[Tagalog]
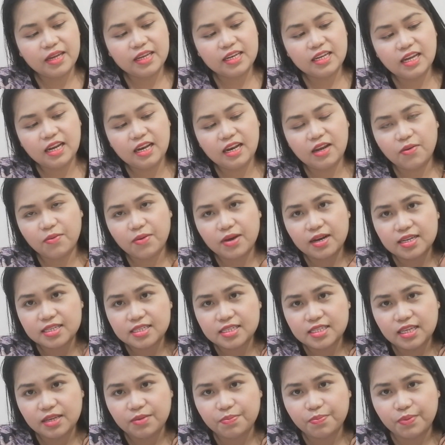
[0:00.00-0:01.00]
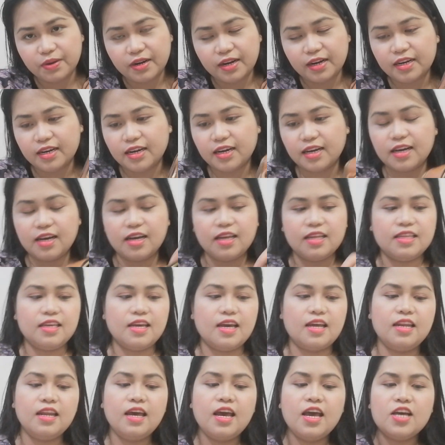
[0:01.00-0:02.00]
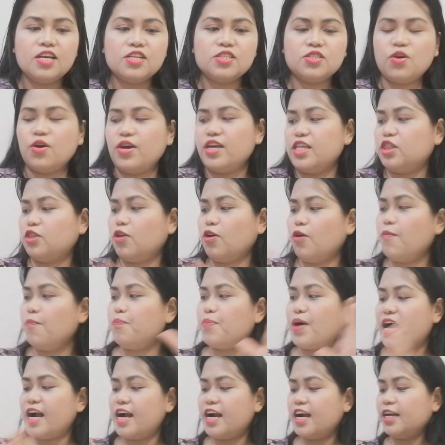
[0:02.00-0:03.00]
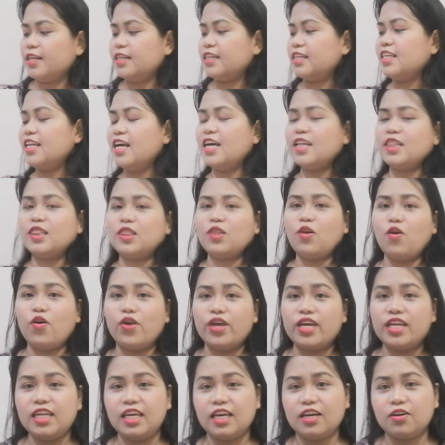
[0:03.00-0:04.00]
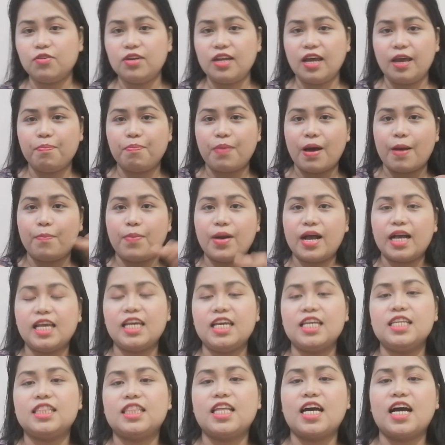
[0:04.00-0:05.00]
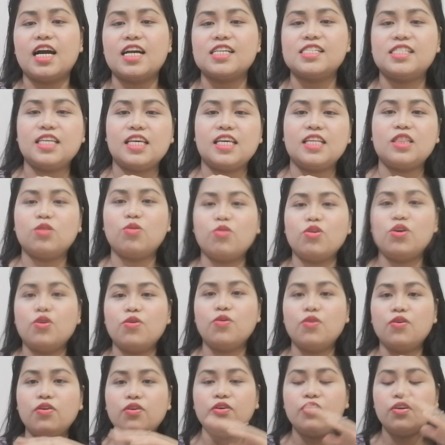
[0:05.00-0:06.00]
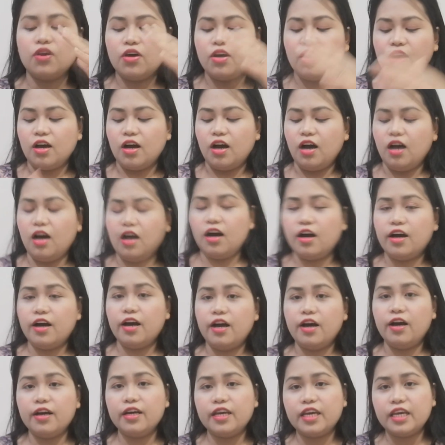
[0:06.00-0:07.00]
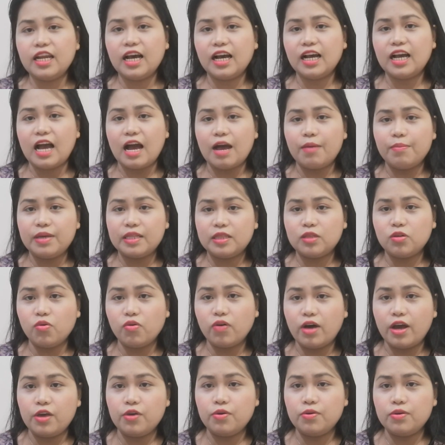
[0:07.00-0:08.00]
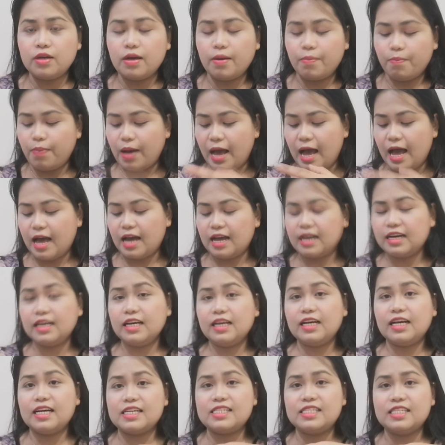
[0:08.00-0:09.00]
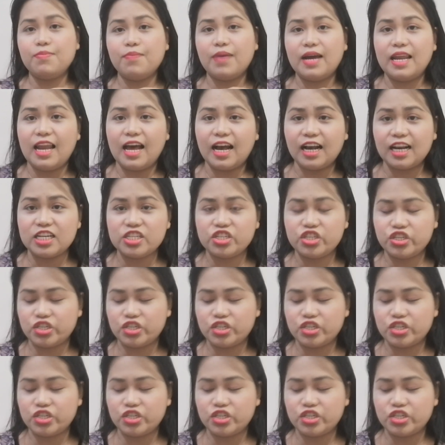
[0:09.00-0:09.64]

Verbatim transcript: may dalawang zipper na ganyan. So, itong part na to, hindi ko na ipapakita kasi ito yung uh, ginagamit ko ngayon na bag kasi malaki